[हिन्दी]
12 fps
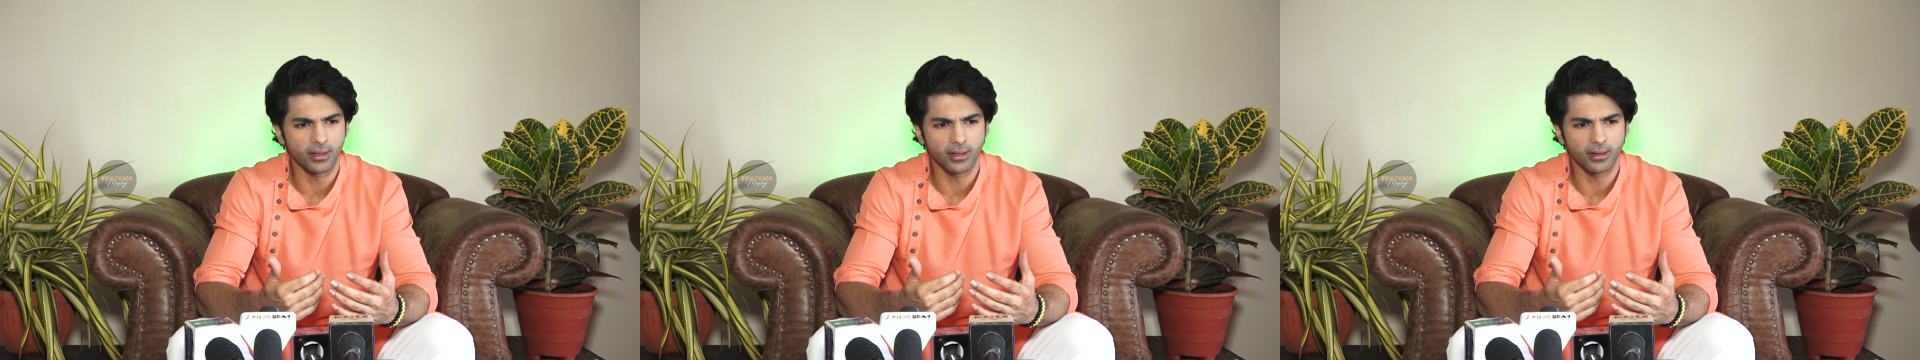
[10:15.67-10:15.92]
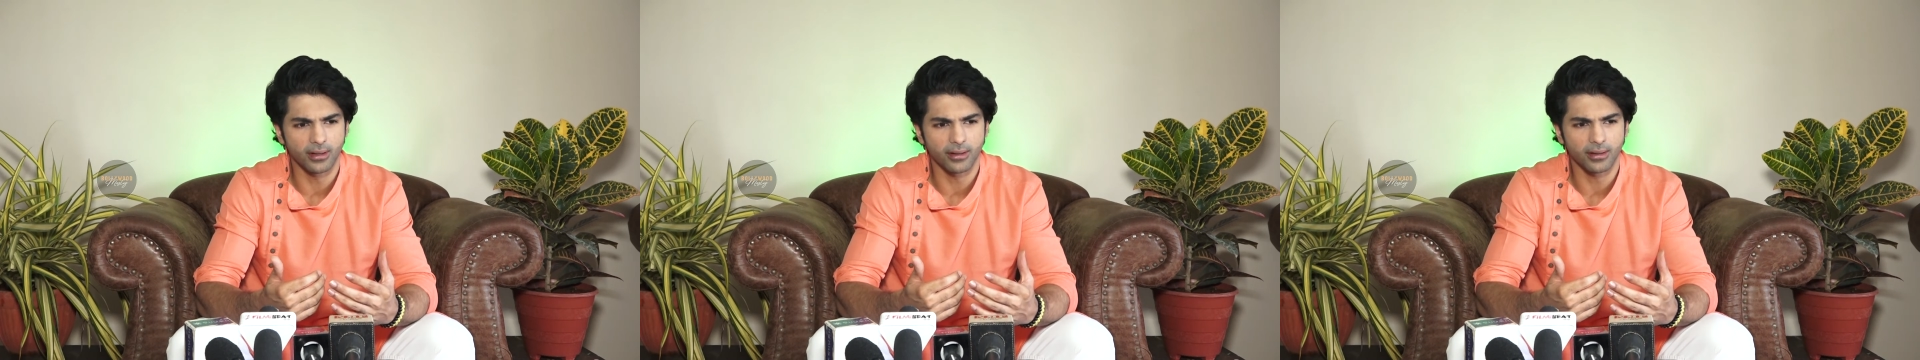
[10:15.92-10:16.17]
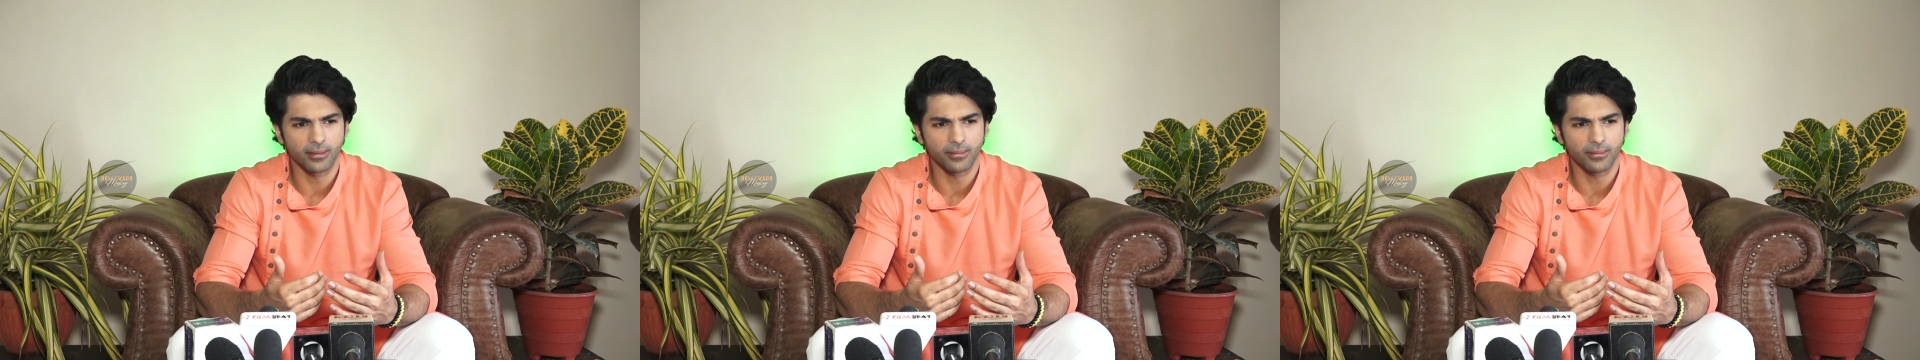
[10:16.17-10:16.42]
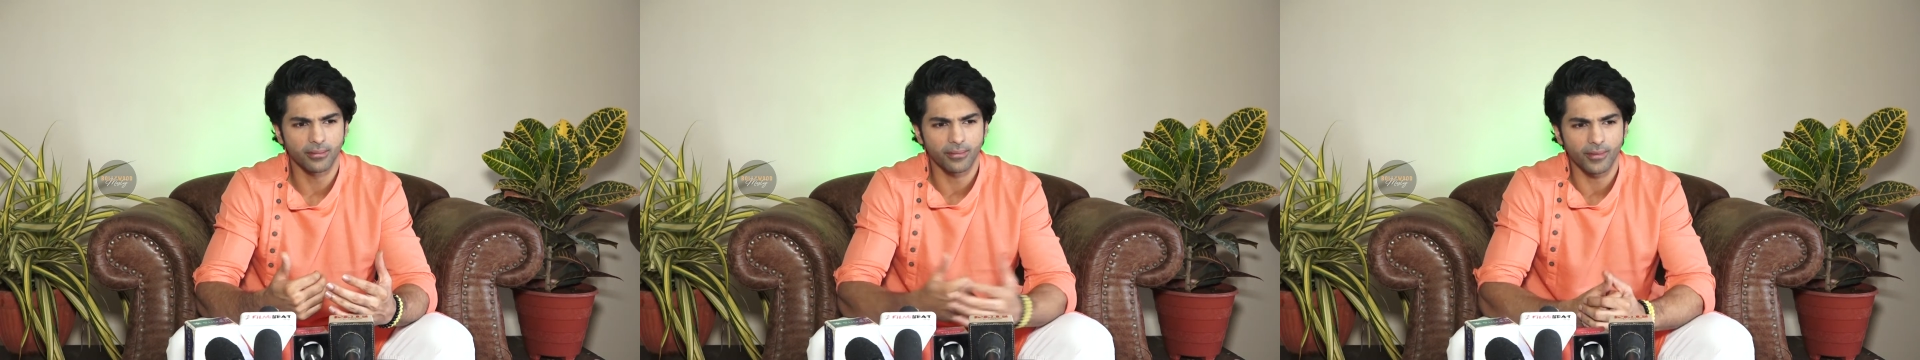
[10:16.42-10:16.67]

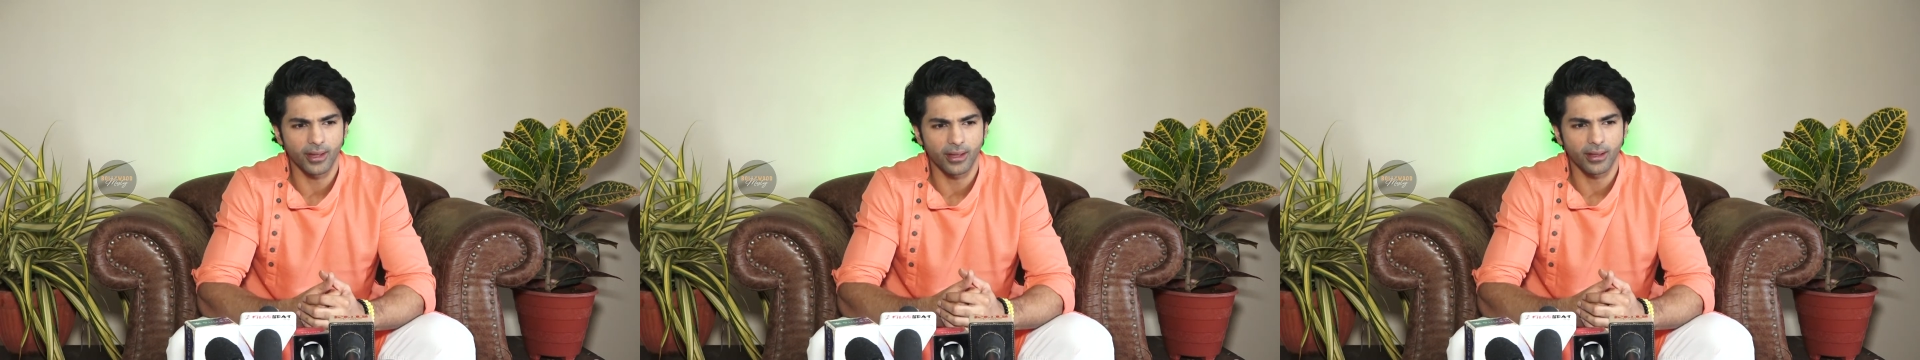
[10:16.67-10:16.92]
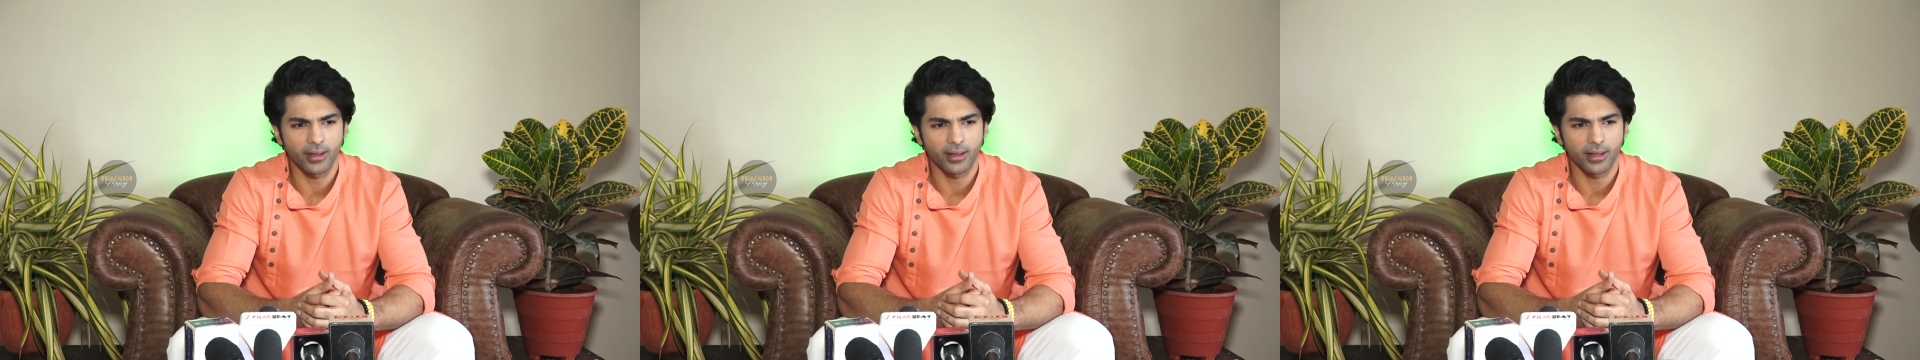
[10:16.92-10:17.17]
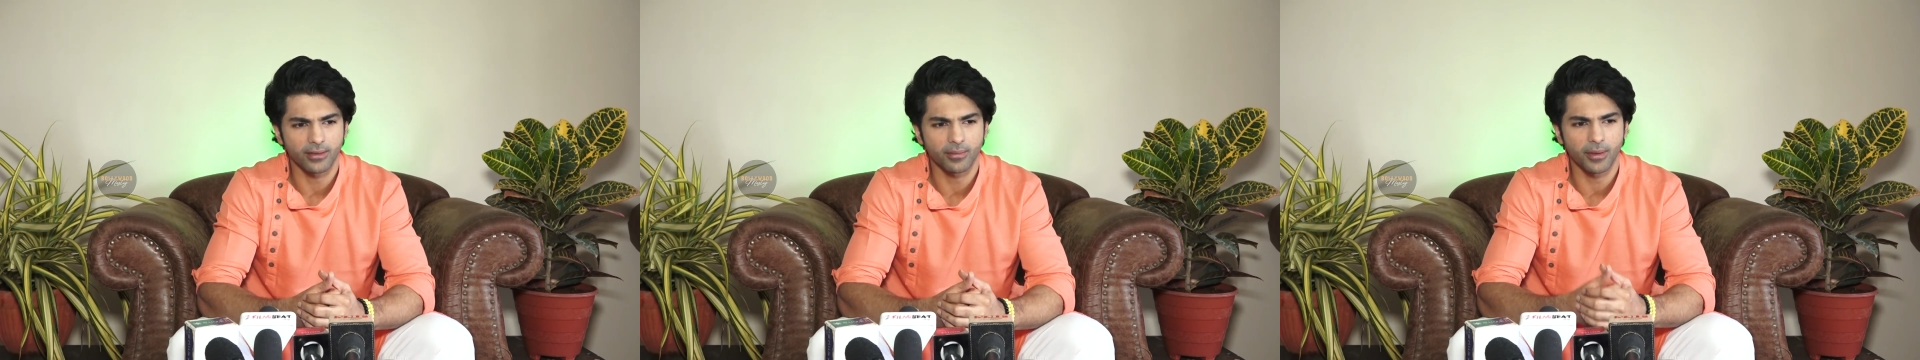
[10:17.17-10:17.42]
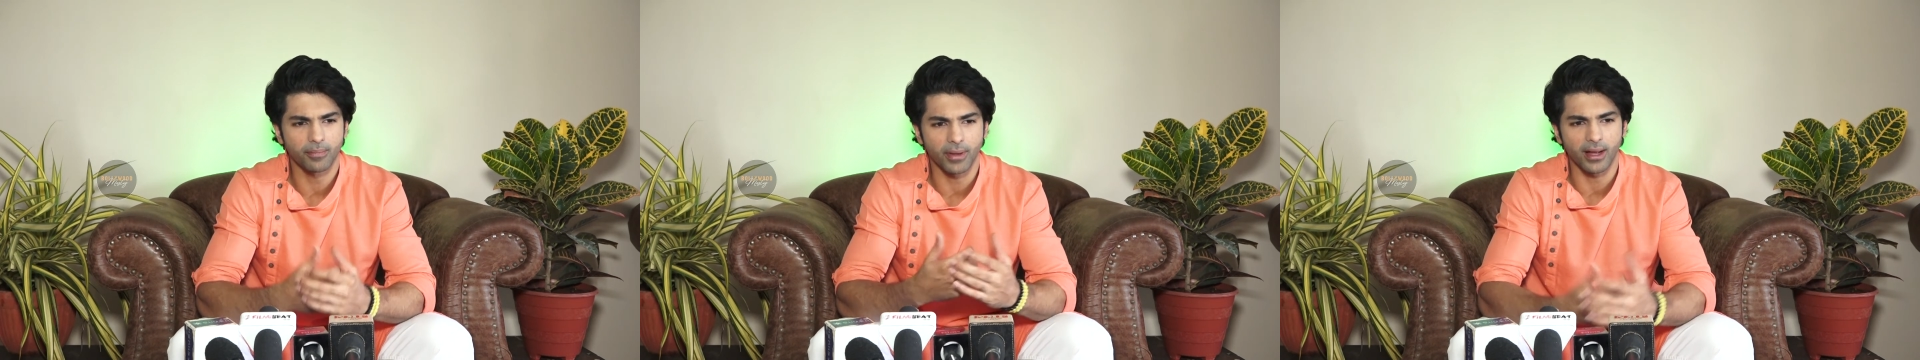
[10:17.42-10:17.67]
uh,
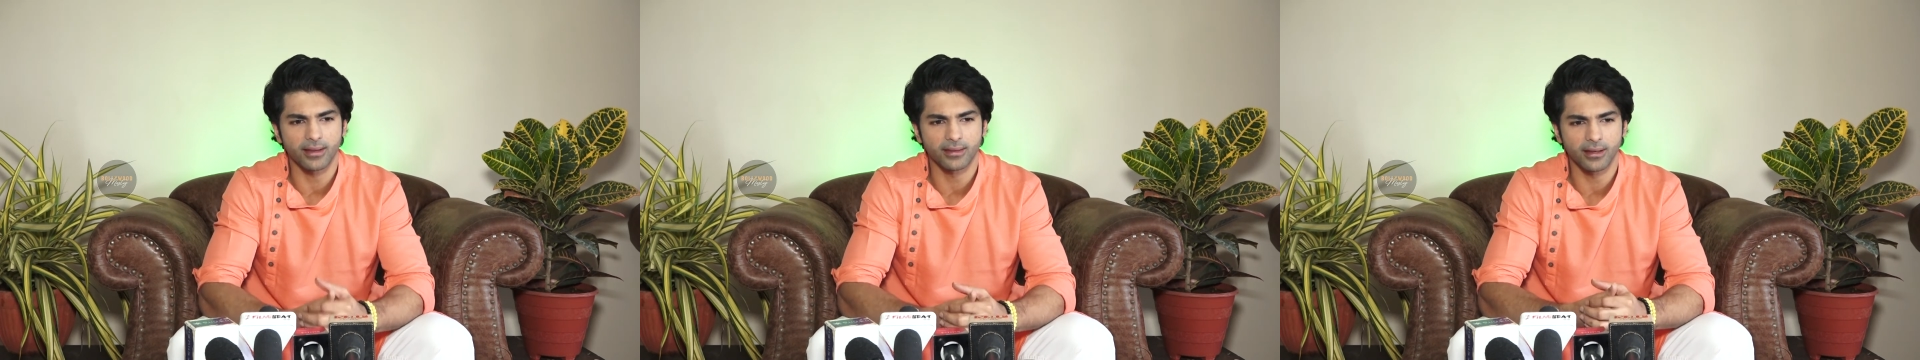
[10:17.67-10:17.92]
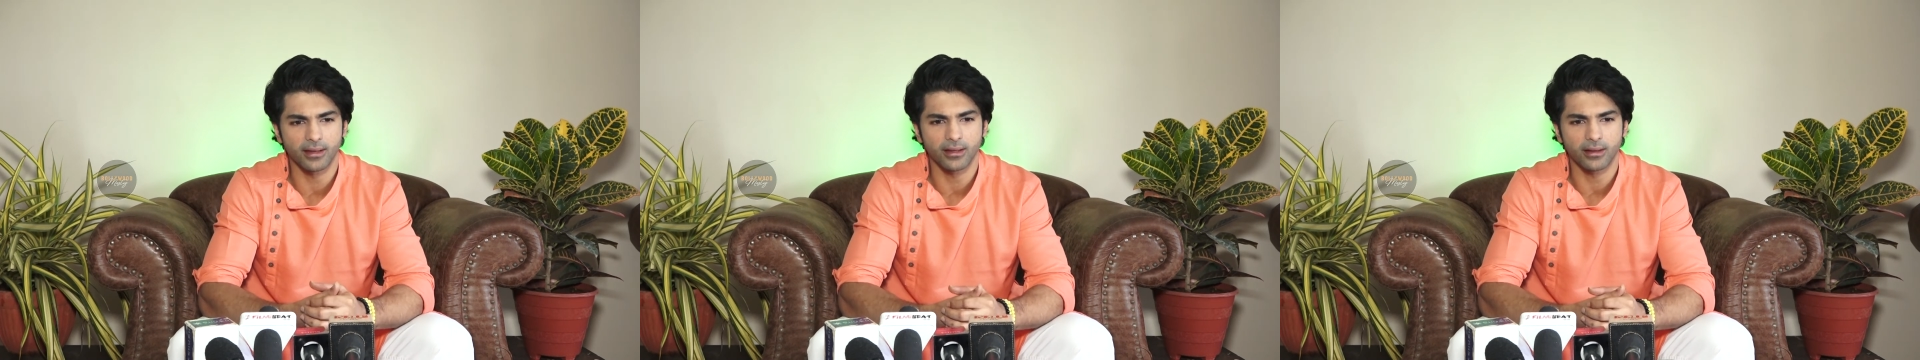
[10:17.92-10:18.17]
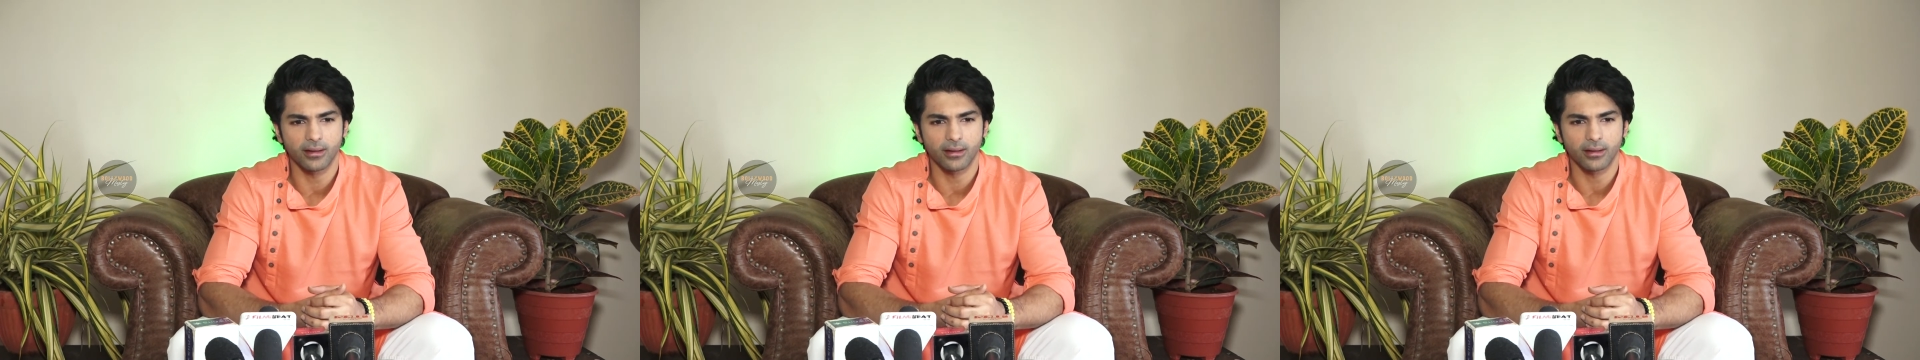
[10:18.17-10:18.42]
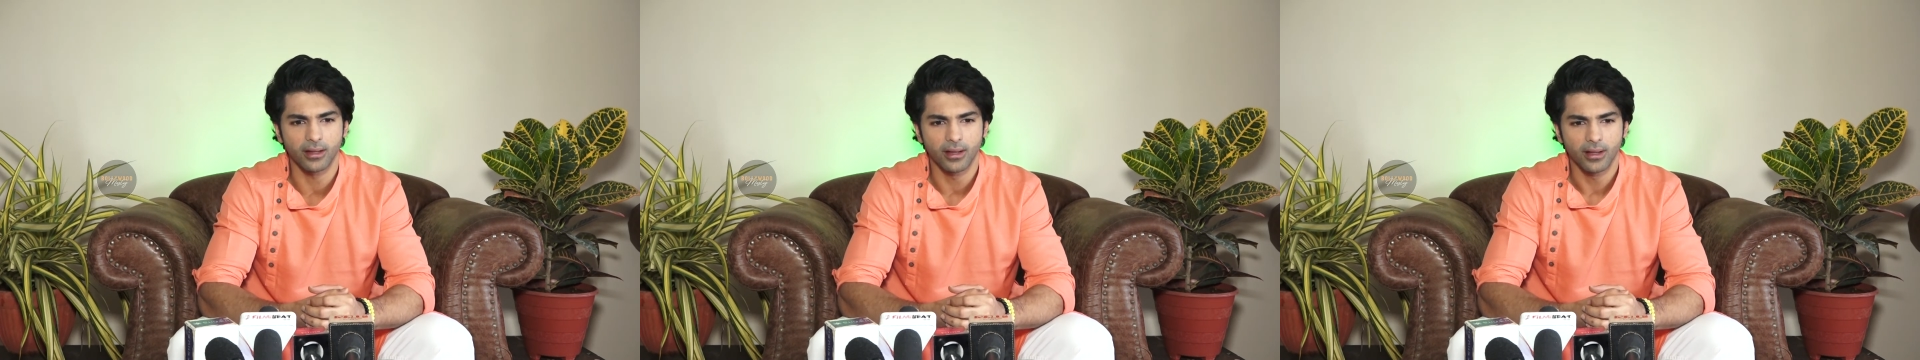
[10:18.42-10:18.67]
इसमें प्यार से लेकर